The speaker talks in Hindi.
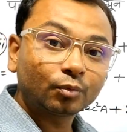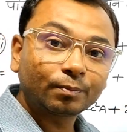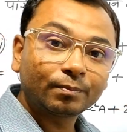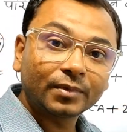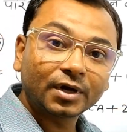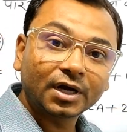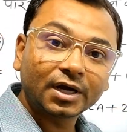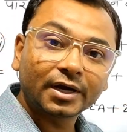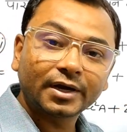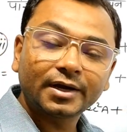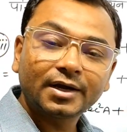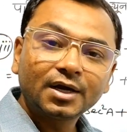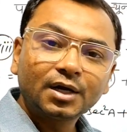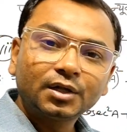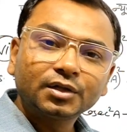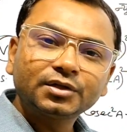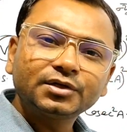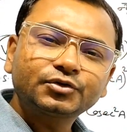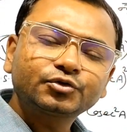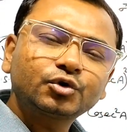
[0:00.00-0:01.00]
रूप में है
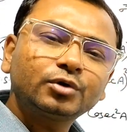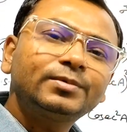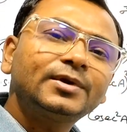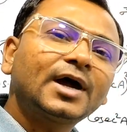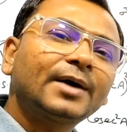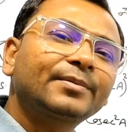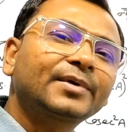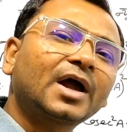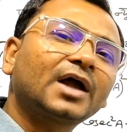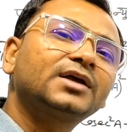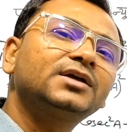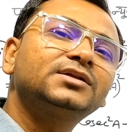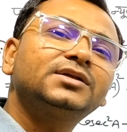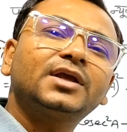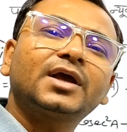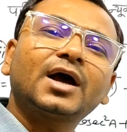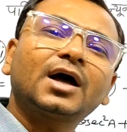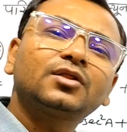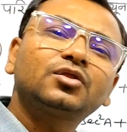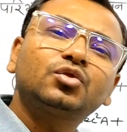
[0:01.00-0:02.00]
तो इसको भी आप क्या
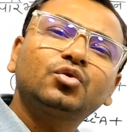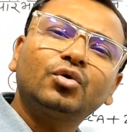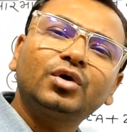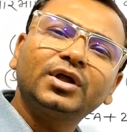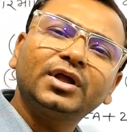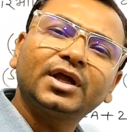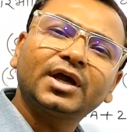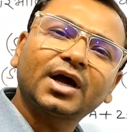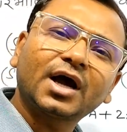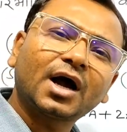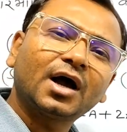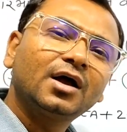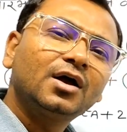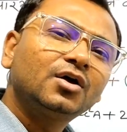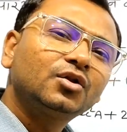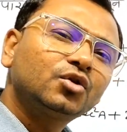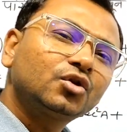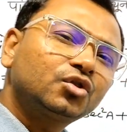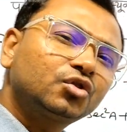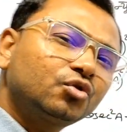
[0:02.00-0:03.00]
कीजिएगा तोड़िएगा
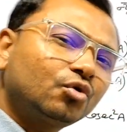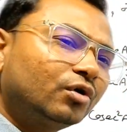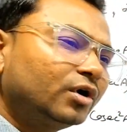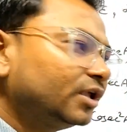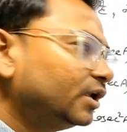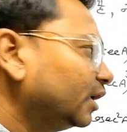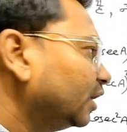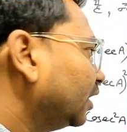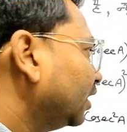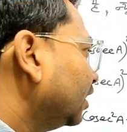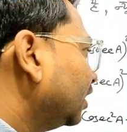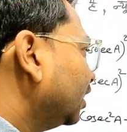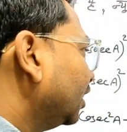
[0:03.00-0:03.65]
तो तोड़िए